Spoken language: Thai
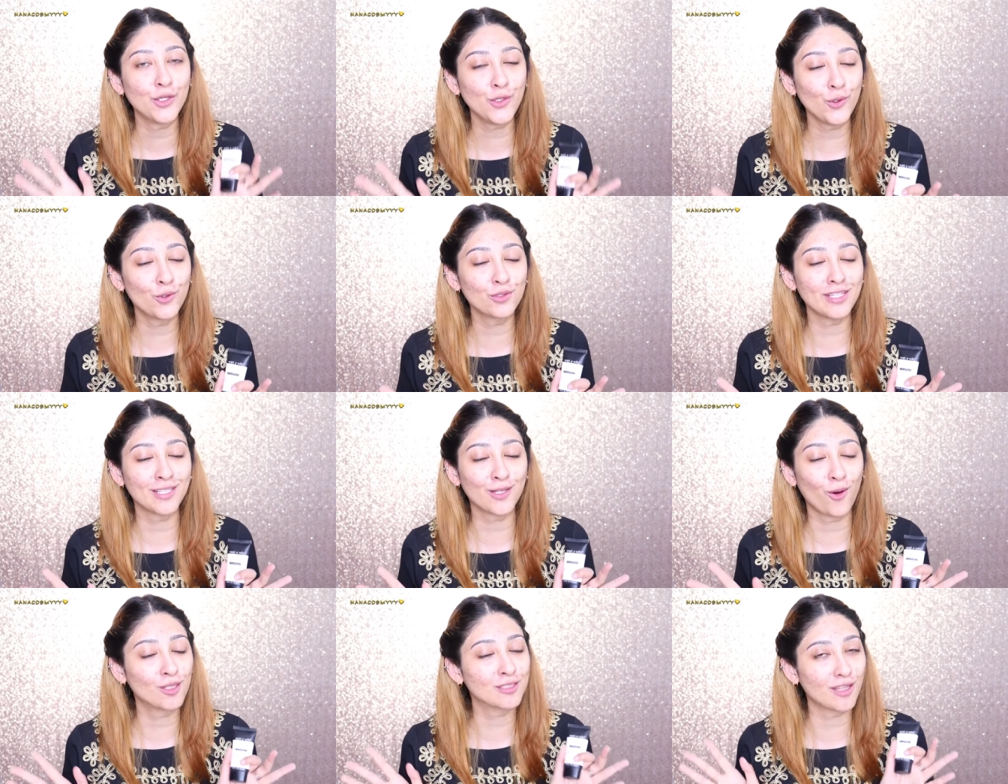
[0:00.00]
อยู่ติ
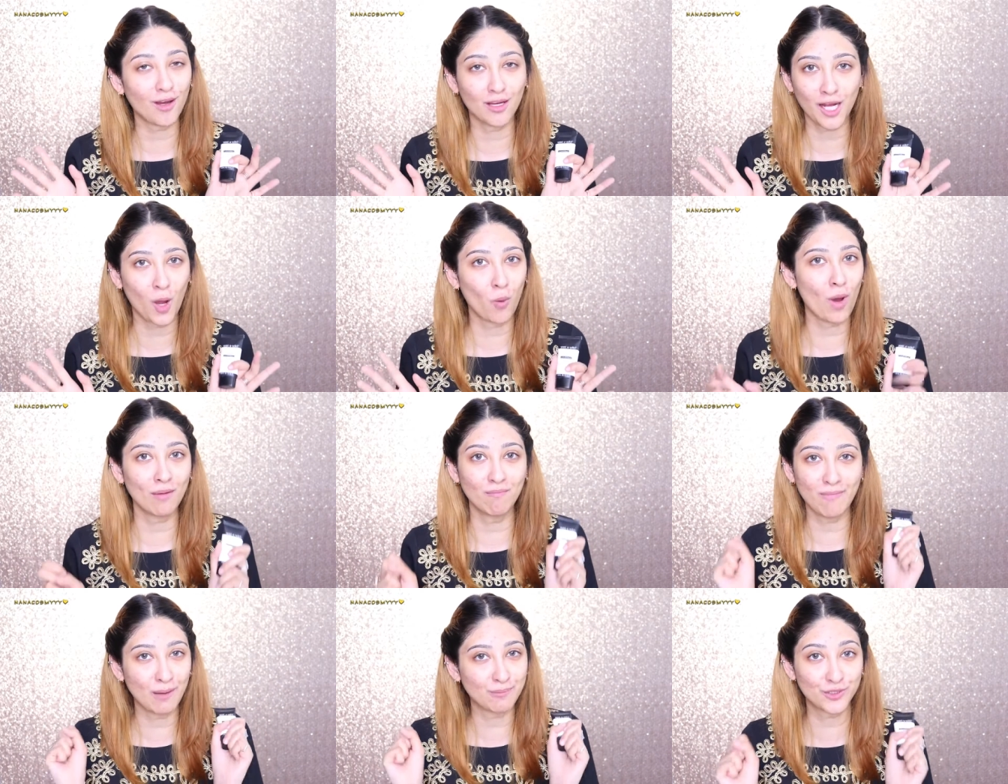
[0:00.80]
ดทนตลอดทั้งวั
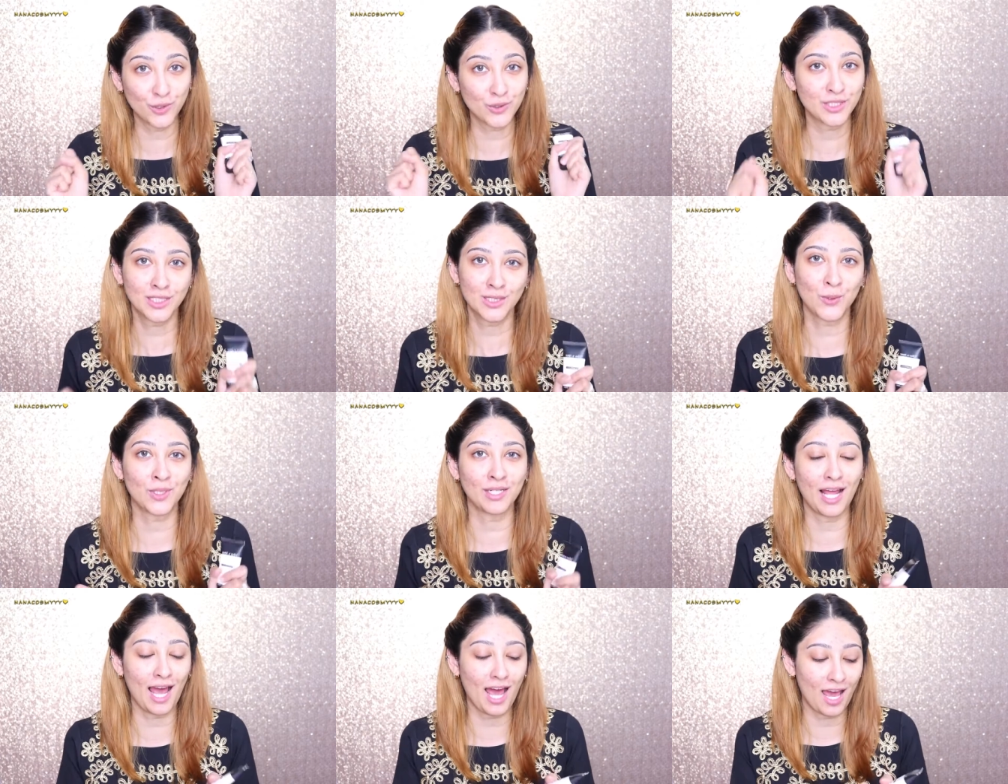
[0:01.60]
นแบบสุ
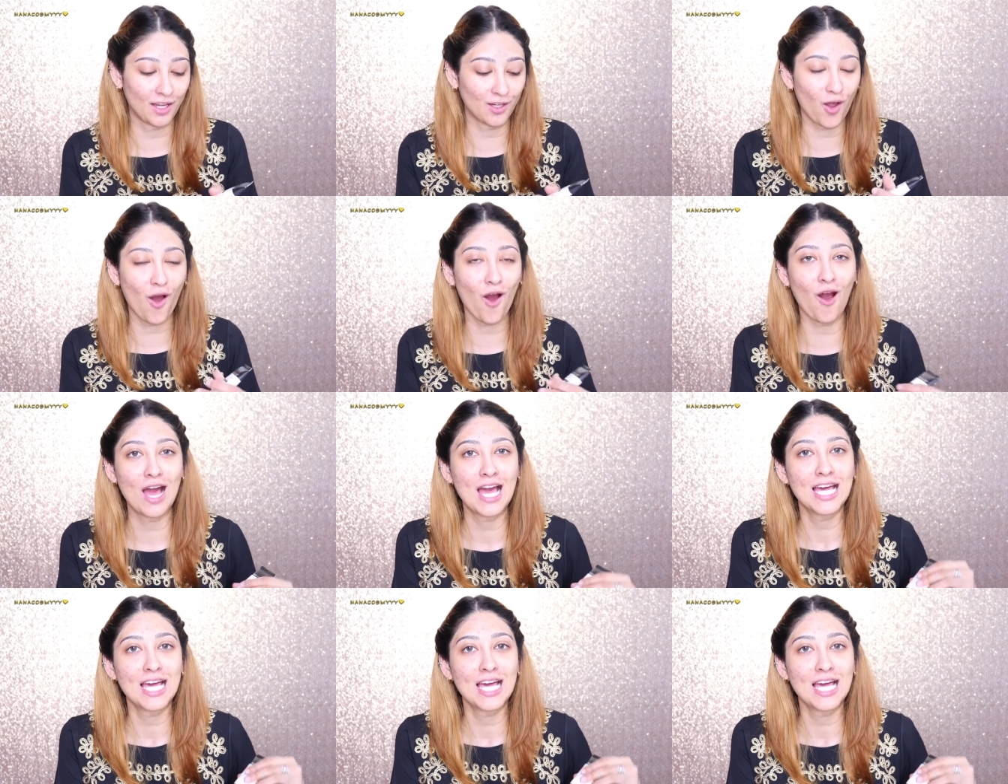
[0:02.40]
ดๆนะคะ ก็